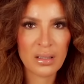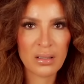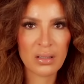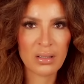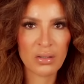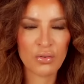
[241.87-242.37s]

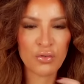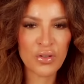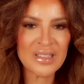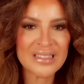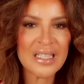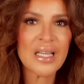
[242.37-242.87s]
euh,
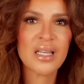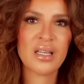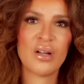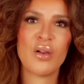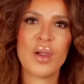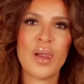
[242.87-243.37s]

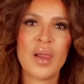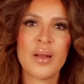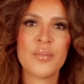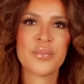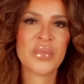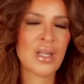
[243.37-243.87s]
physique,
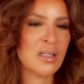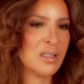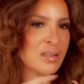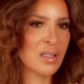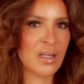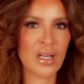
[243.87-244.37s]

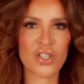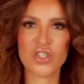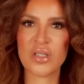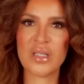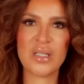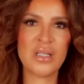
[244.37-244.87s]
les
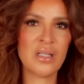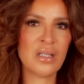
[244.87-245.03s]
allergies,